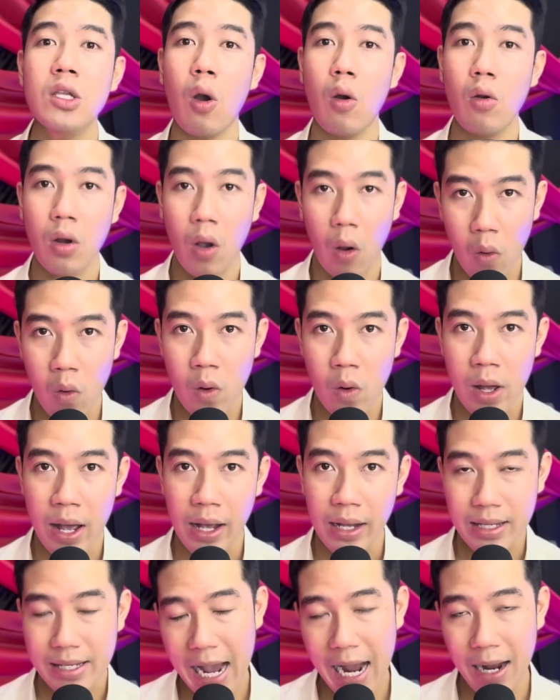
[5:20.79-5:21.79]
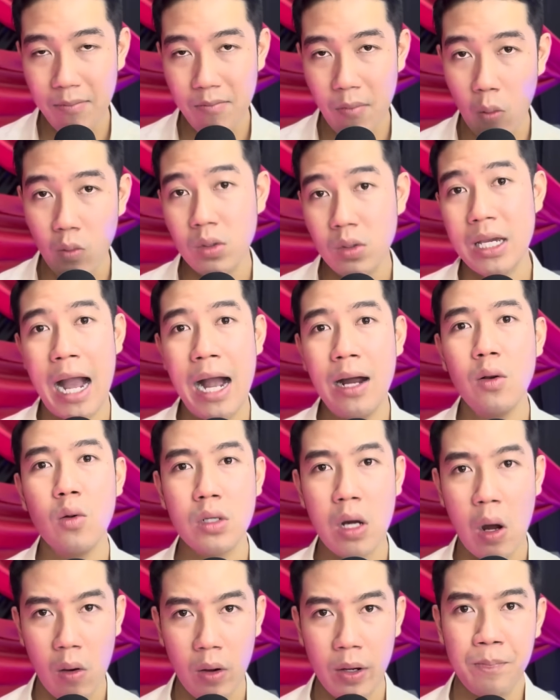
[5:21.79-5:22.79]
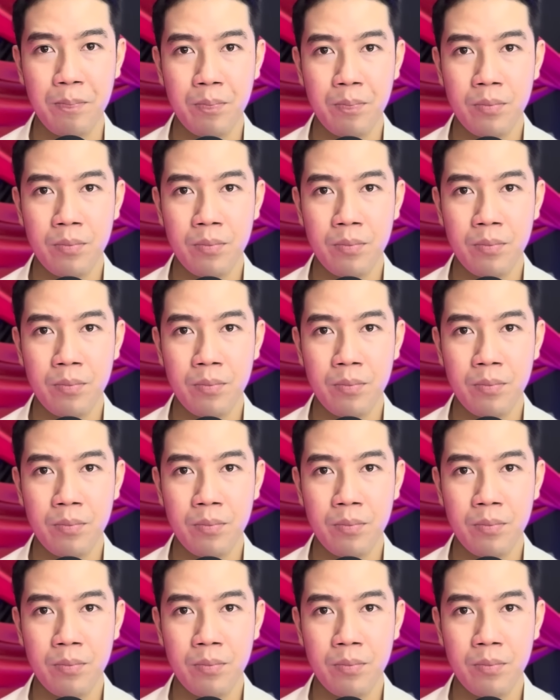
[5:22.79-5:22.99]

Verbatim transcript: chỗ ngủ dăng mùng sẵn luôn rồi.